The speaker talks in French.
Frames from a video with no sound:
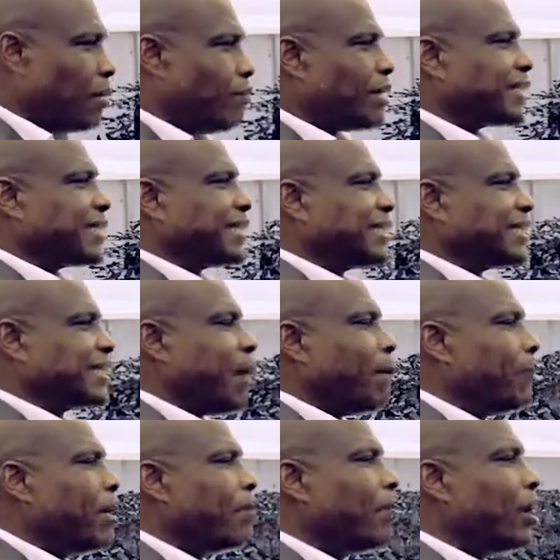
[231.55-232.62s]
mais
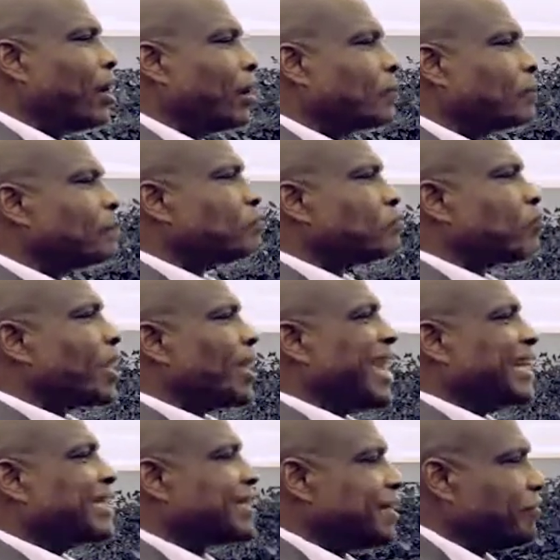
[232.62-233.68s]
simplement
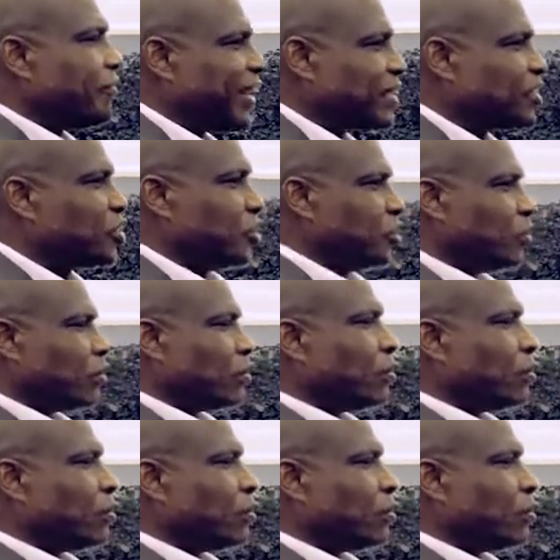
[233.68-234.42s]
la diversion.